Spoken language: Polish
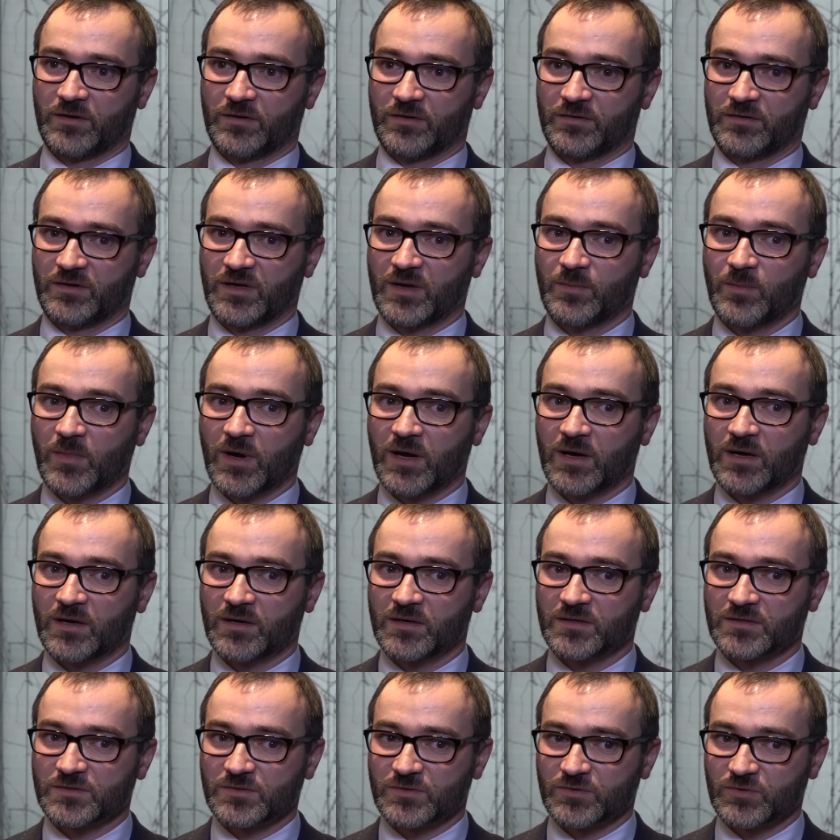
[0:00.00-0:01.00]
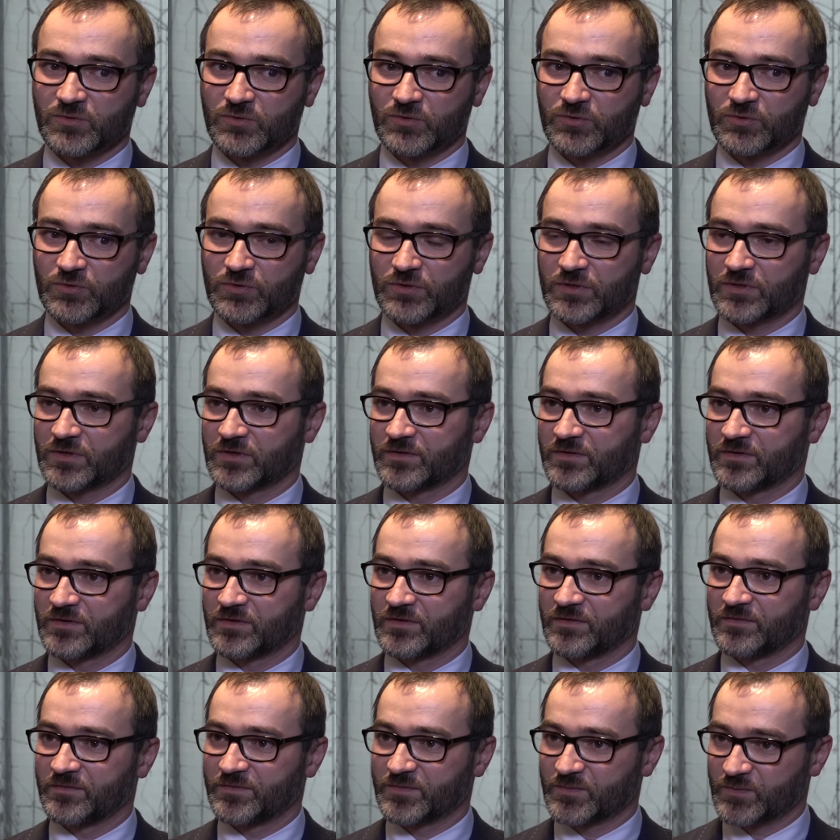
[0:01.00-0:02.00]
Nie ma zgód
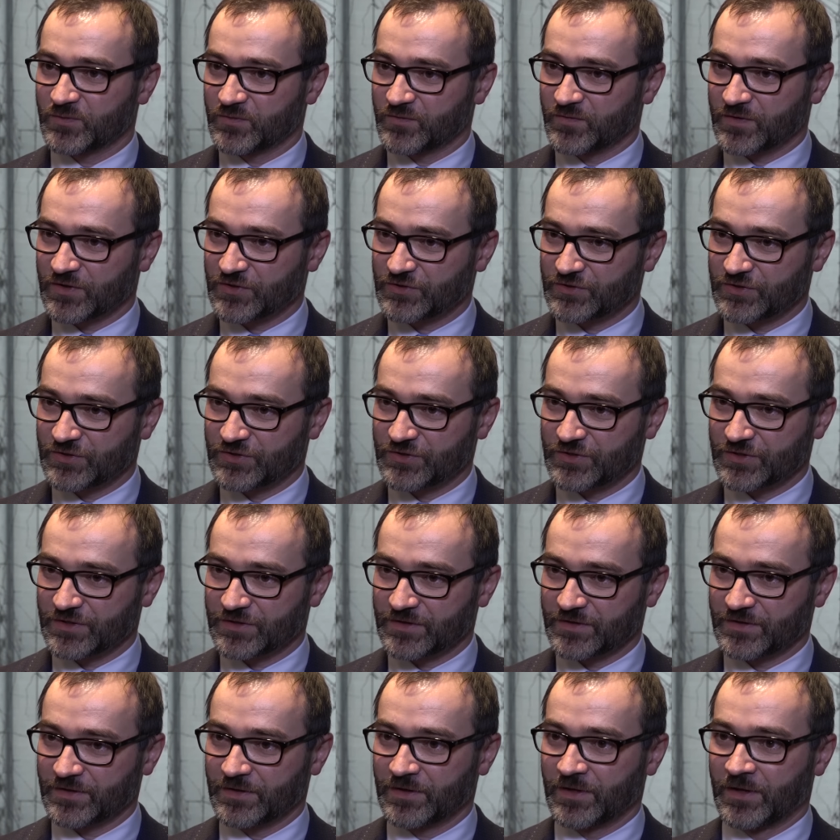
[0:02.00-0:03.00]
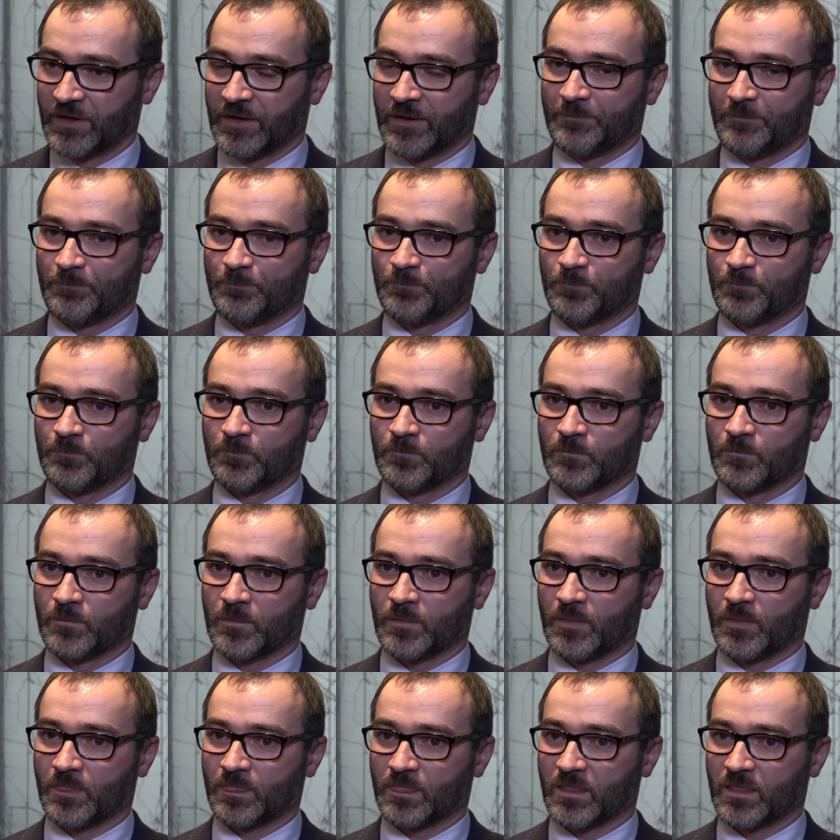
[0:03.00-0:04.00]
współwłaścicieli.
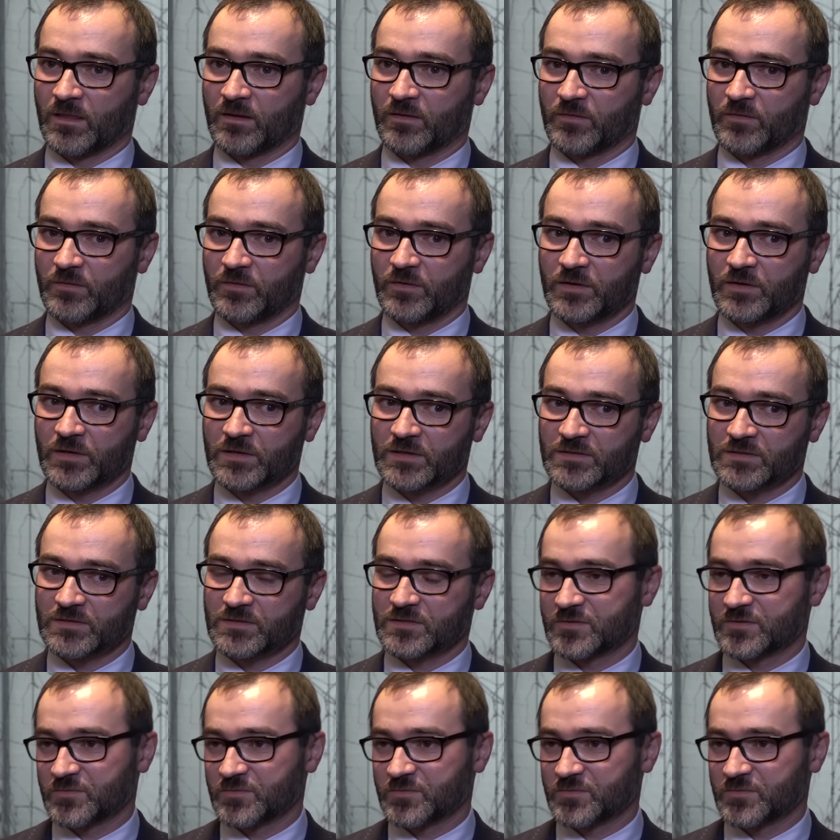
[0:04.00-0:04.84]
Mm, jest